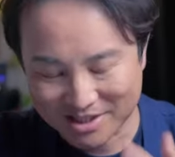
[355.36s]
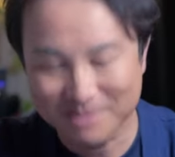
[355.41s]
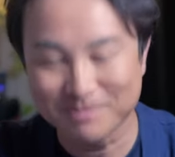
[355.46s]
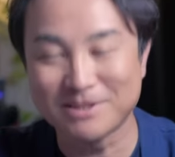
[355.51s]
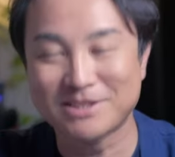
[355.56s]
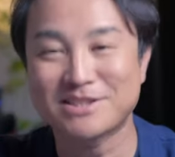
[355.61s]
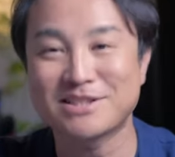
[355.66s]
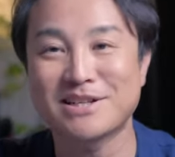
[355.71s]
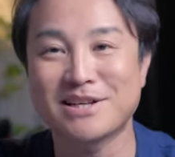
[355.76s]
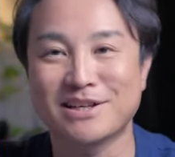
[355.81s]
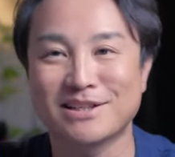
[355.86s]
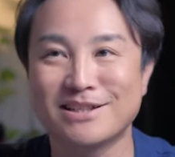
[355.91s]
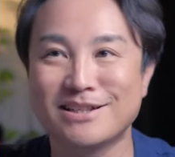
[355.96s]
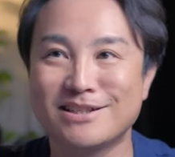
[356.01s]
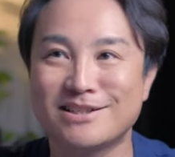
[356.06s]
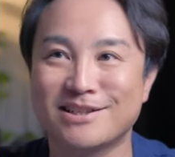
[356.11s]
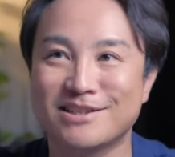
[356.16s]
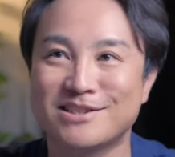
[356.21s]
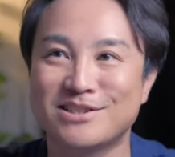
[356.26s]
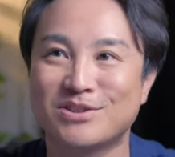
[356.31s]
チバチね、いい
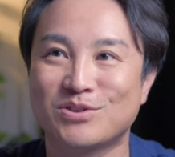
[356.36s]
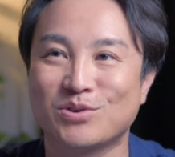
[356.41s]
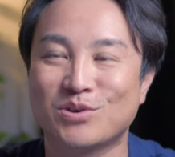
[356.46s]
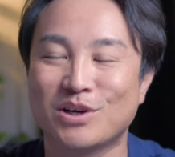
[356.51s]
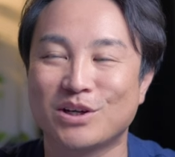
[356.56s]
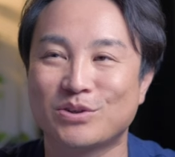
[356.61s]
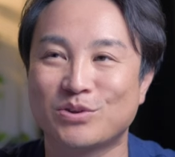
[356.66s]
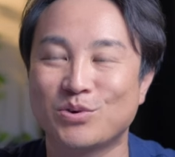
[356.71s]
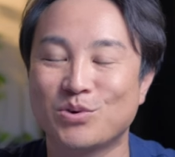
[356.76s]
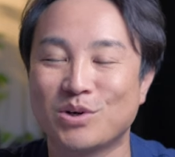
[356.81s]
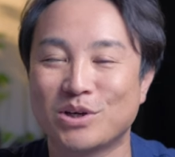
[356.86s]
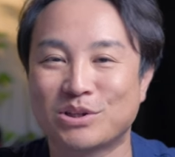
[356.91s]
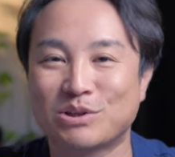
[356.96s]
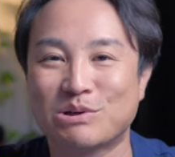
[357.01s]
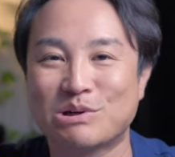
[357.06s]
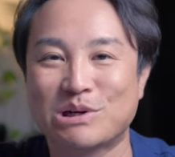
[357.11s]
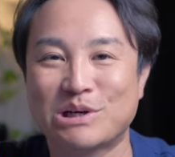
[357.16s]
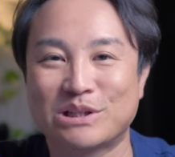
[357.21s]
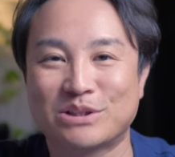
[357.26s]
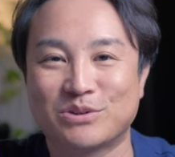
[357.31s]
写真とか動画と
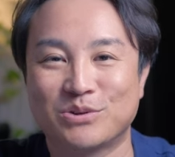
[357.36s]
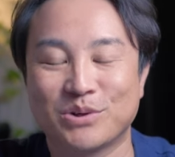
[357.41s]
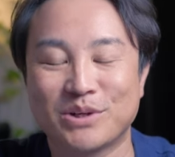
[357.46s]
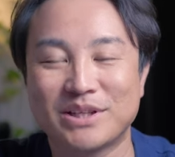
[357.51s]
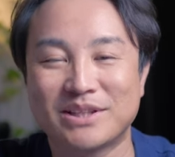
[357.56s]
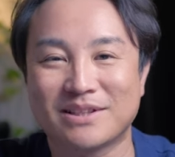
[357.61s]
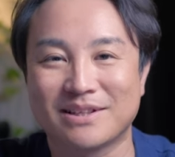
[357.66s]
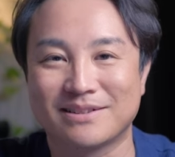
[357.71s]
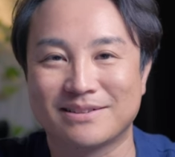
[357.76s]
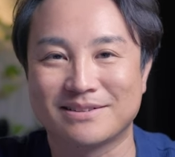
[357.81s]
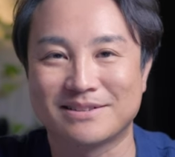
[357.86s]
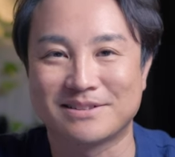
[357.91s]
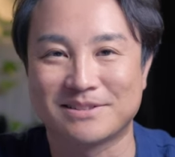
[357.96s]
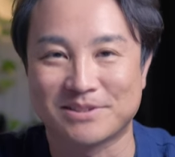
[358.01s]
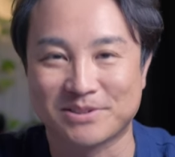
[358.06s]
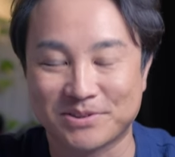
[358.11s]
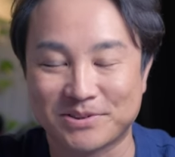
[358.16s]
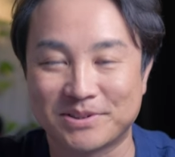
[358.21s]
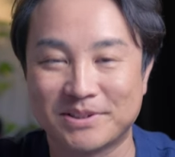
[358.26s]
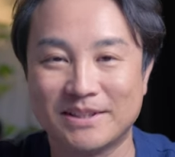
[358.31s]
かが撮れたんで
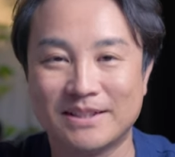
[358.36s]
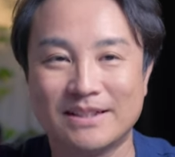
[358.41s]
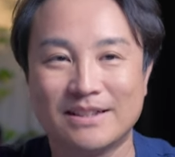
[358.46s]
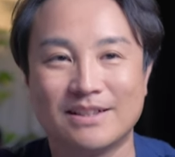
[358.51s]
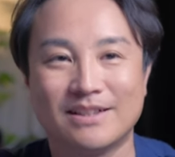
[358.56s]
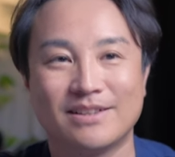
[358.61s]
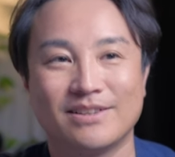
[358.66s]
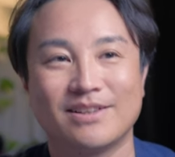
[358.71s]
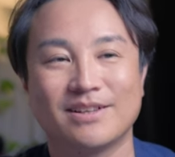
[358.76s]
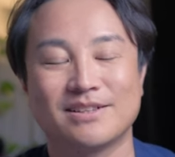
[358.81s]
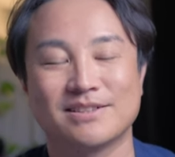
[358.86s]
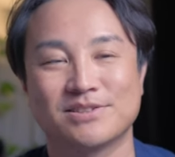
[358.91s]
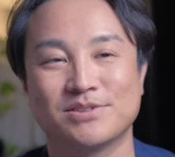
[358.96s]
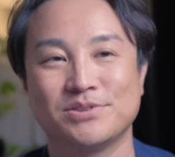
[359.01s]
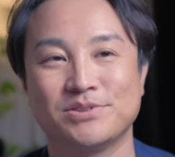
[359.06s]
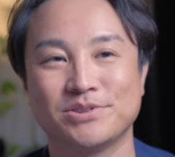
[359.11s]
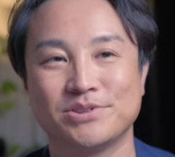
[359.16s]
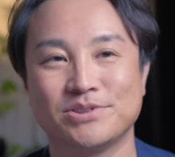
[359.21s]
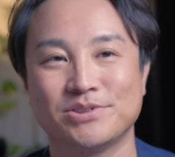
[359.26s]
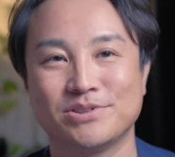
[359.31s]
すよ。なんか
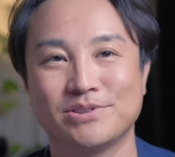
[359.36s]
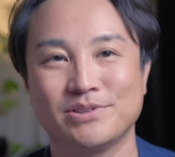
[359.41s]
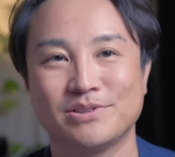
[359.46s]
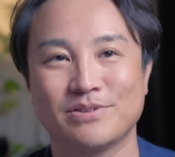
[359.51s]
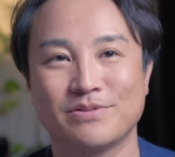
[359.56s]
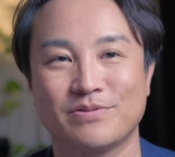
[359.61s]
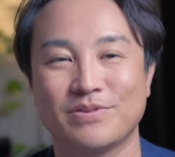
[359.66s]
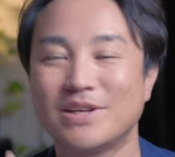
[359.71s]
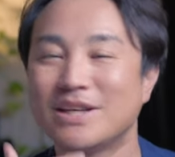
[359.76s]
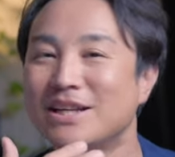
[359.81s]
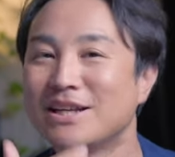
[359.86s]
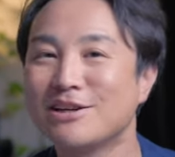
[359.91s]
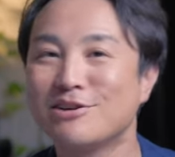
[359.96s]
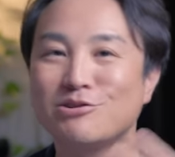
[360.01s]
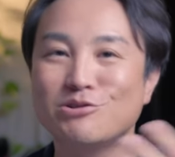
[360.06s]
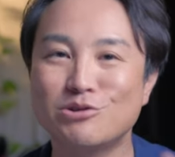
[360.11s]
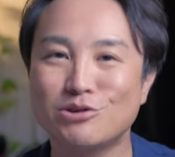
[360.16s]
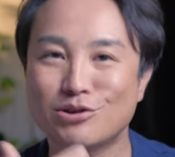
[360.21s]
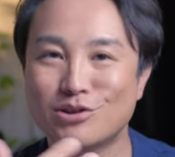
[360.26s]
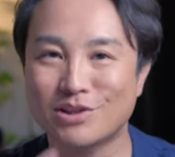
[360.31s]
そういう
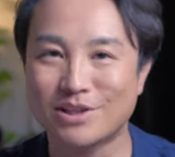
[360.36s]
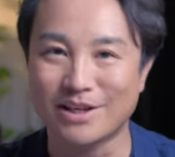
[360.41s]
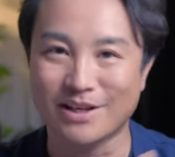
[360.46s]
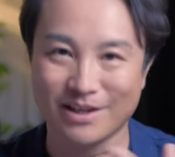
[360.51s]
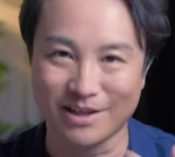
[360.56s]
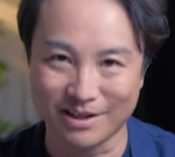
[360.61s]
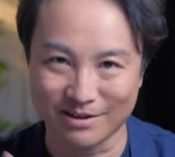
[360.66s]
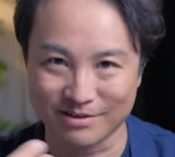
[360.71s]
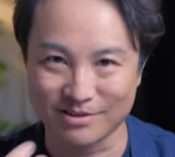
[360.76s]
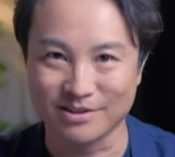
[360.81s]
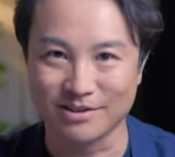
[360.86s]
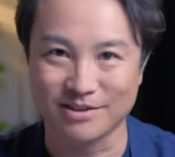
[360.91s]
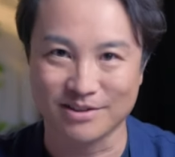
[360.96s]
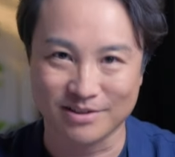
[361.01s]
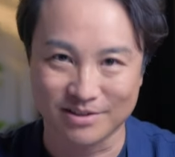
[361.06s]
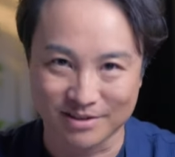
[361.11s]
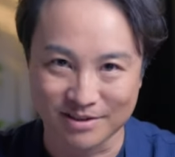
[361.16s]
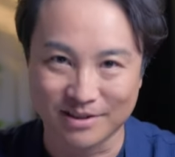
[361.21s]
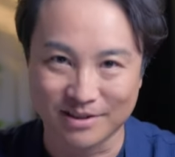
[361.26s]
フィーリングってあるじゃないです